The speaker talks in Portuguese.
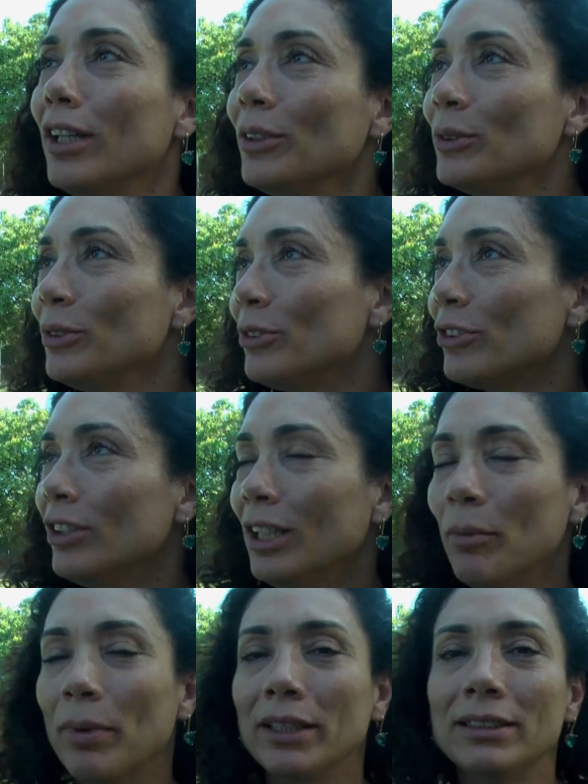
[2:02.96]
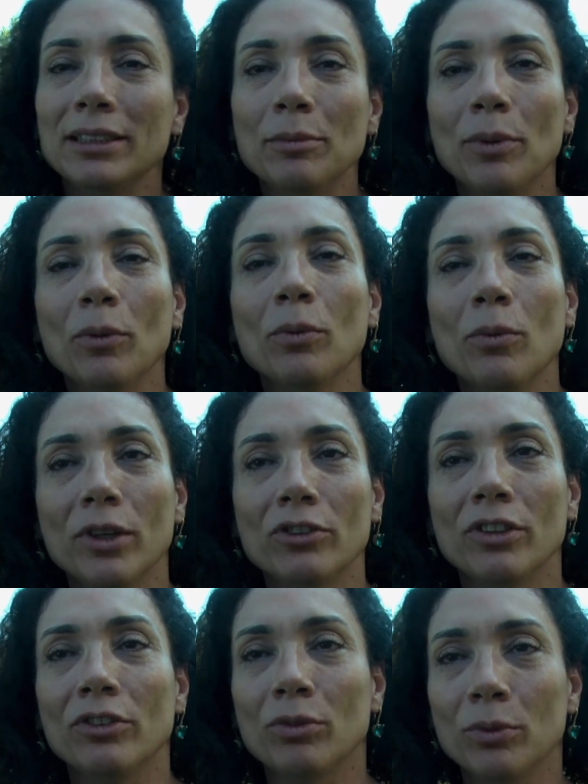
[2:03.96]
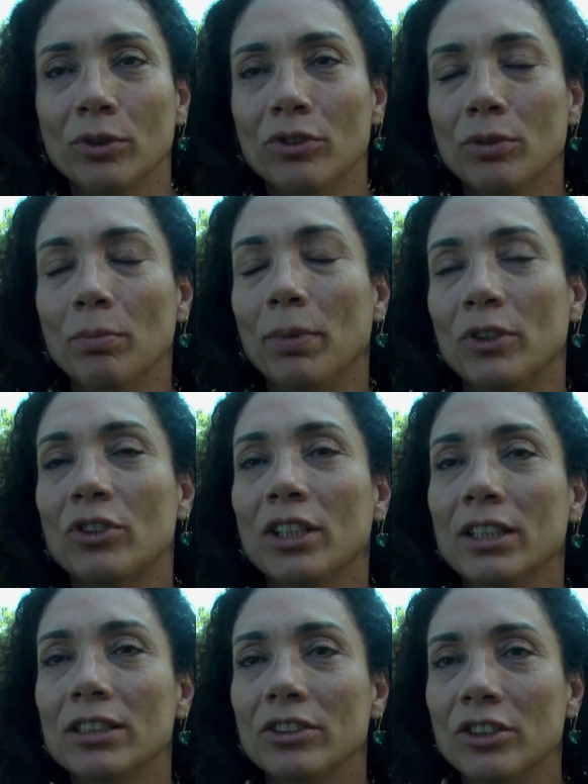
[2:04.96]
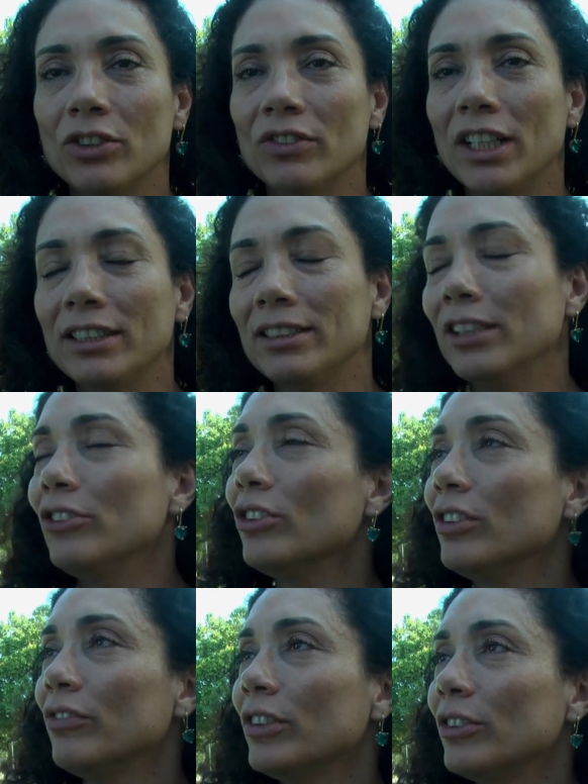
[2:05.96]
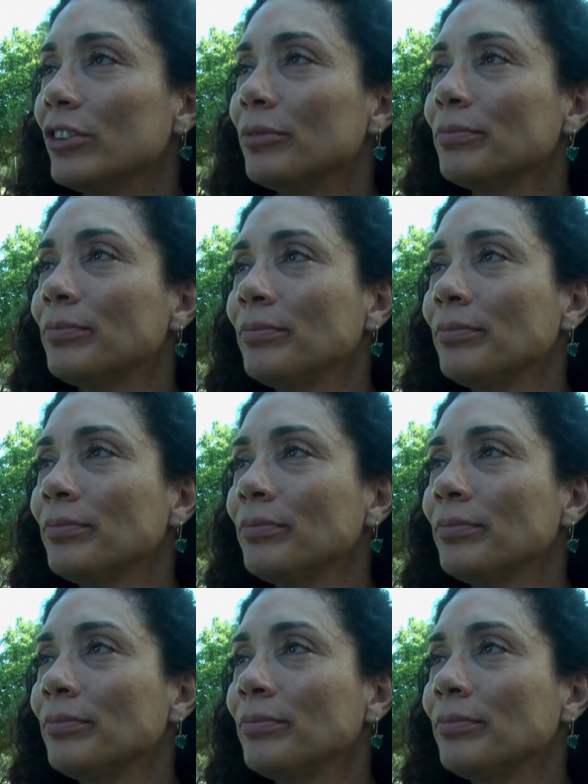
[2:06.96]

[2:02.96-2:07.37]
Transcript: alunos e que participam com a gente muito de pesquisa e de atividades científicas.